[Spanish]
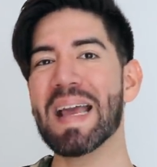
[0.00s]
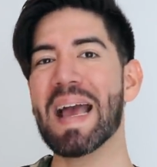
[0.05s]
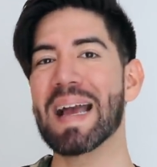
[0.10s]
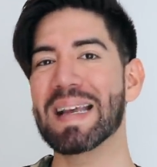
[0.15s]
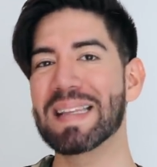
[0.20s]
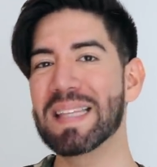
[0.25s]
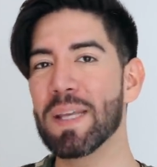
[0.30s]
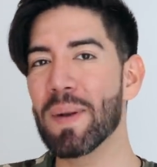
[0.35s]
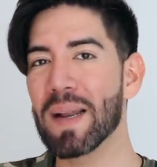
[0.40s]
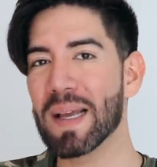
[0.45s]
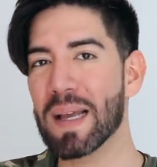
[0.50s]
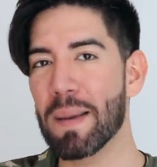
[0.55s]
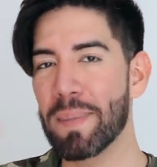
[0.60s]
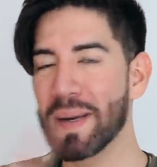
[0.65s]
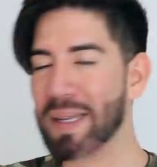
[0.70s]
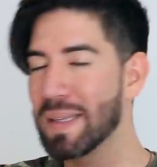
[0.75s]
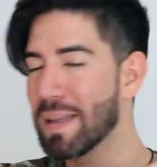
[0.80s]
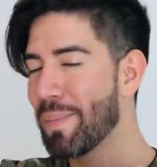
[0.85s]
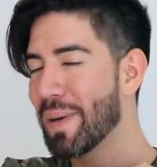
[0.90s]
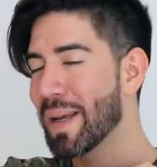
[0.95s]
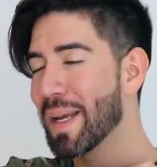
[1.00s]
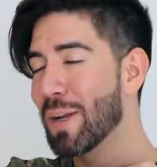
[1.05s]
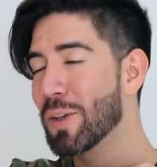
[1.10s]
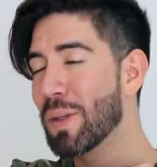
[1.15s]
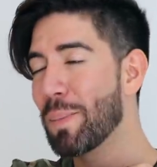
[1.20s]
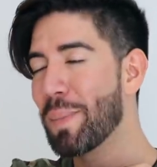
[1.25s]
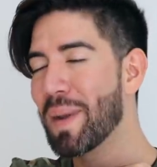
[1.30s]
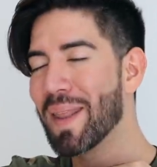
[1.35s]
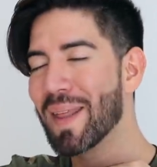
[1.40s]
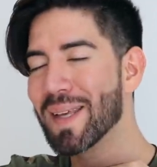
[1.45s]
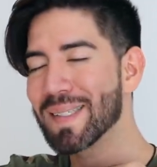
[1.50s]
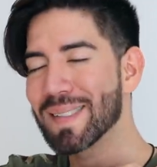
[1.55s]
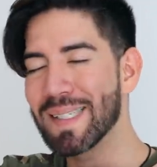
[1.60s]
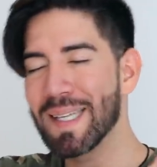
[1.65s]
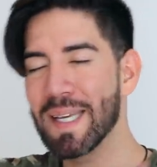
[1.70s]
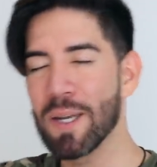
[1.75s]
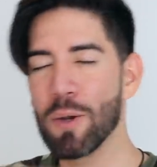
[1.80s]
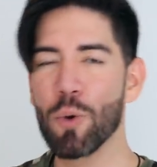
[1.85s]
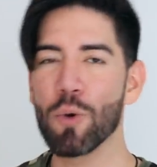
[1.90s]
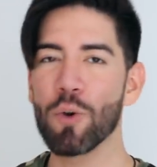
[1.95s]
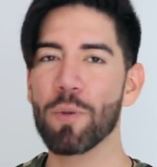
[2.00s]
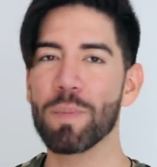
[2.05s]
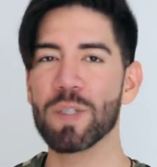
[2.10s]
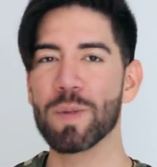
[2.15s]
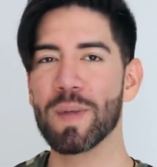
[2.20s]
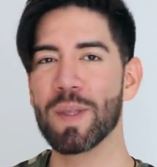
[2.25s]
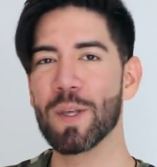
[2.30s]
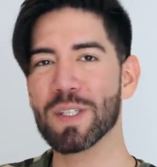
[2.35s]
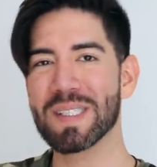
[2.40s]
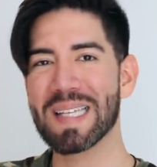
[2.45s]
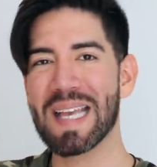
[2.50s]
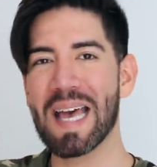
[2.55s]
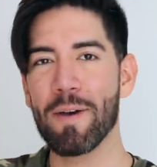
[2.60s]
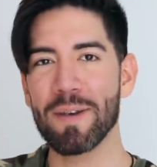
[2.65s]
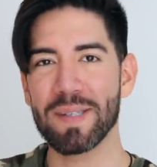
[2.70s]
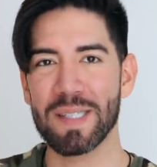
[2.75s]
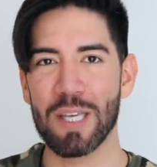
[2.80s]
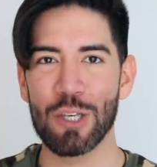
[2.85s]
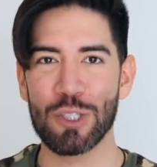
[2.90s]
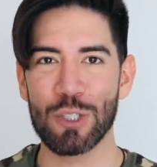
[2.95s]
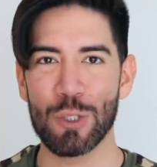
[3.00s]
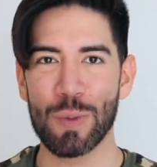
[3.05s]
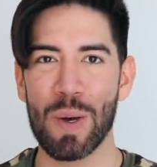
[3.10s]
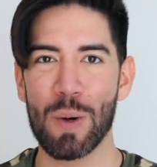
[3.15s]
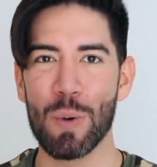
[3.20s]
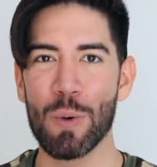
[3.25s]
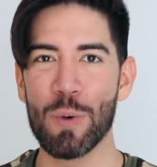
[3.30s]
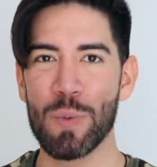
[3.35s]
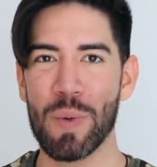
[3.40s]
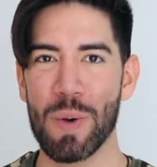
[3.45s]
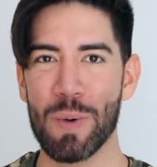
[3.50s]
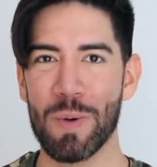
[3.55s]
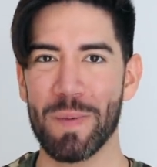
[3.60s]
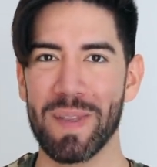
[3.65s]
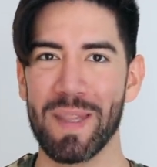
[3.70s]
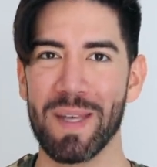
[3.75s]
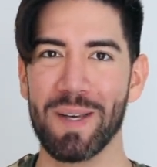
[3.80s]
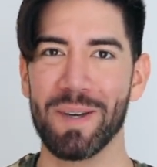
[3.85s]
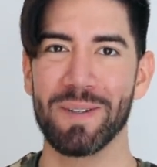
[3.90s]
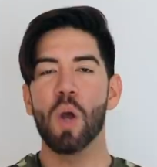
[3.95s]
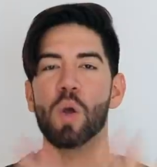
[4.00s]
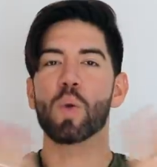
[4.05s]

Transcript: activa la campanita para que no te pierdas ninguno de mis videos cada vez que yo suba un nuevo video.